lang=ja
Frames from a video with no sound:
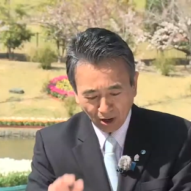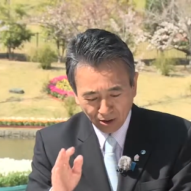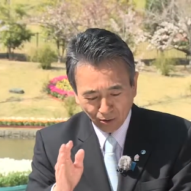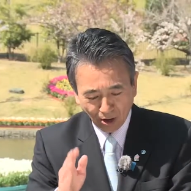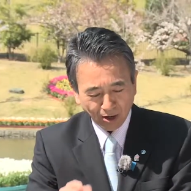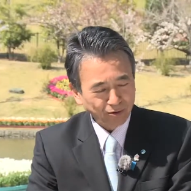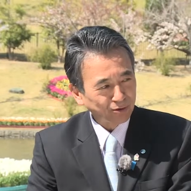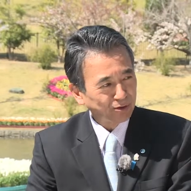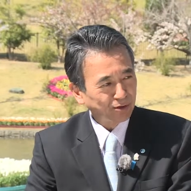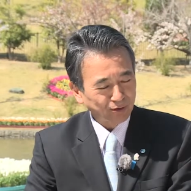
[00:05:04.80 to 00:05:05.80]
大の花好
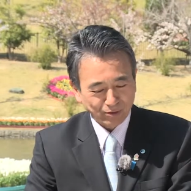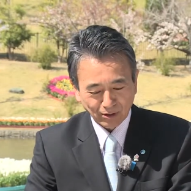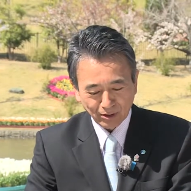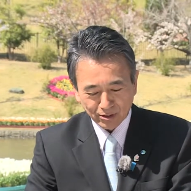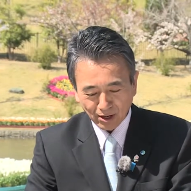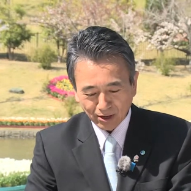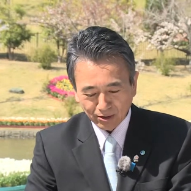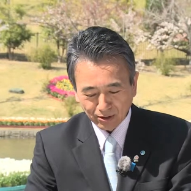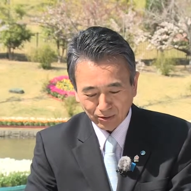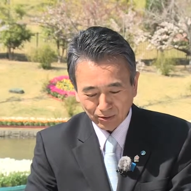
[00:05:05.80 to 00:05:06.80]
きでですね、知られ
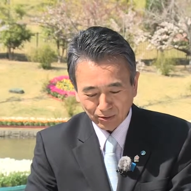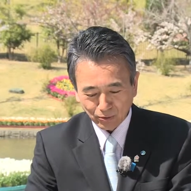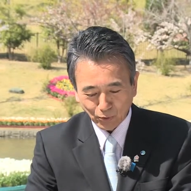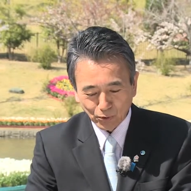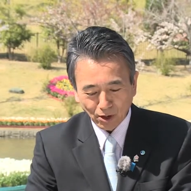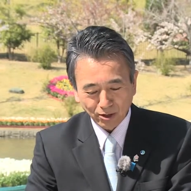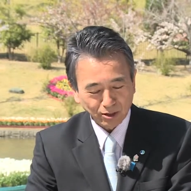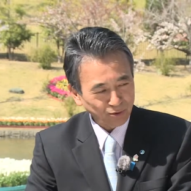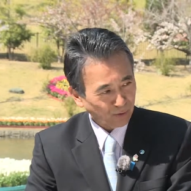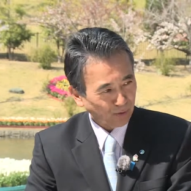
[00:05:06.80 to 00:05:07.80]
ている徳川家
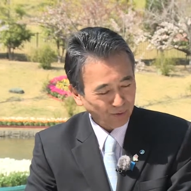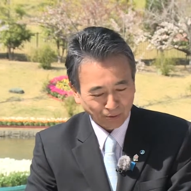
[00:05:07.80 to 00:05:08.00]
康公。